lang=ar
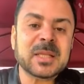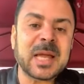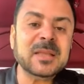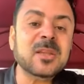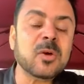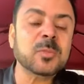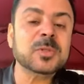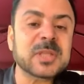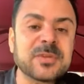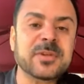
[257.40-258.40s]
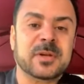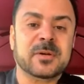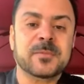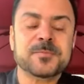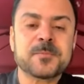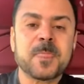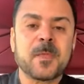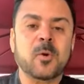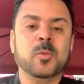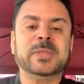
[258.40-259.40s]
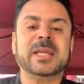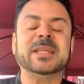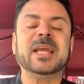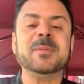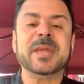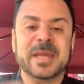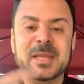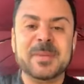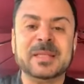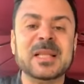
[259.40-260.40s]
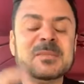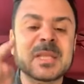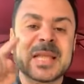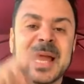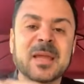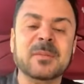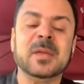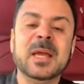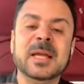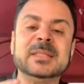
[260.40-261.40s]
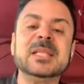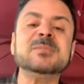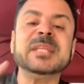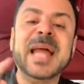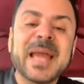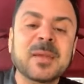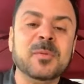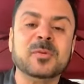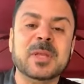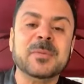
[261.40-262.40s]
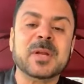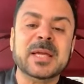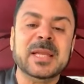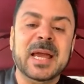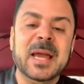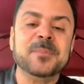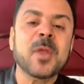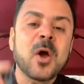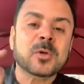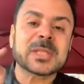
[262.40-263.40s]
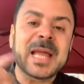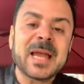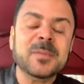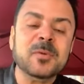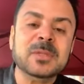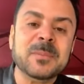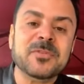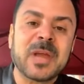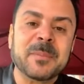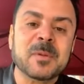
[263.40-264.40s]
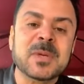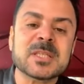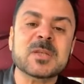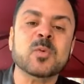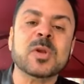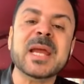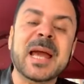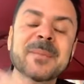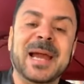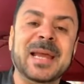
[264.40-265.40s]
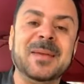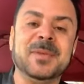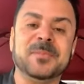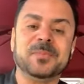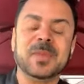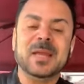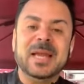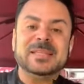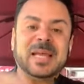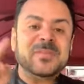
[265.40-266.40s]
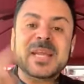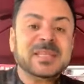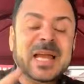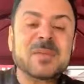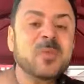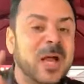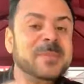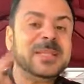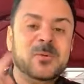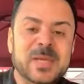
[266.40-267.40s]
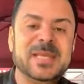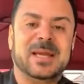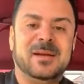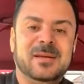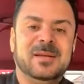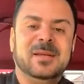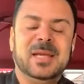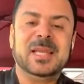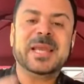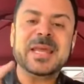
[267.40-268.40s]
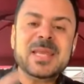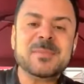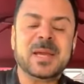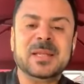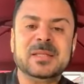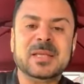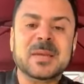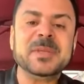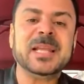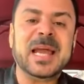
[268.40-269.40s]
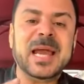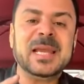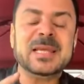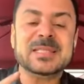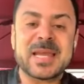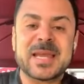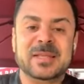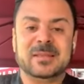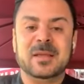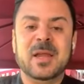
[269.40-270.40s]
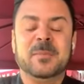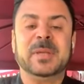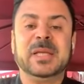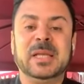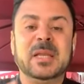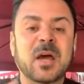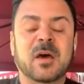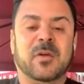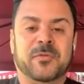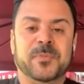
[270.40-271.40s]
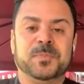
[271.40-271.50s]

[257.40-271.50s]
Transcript: المرض عندك منتشر وترتكبي جريمه انت لازم تتحكم انت لازم تتحكمي قدام الراي العام وتتحكمي قدام الشعب المصري والراي العام العالمي انت على فكره هتتحاكم محاكمه دوليه الجريمه اللي ارتكبتها هاله زايد بان احنا نعرف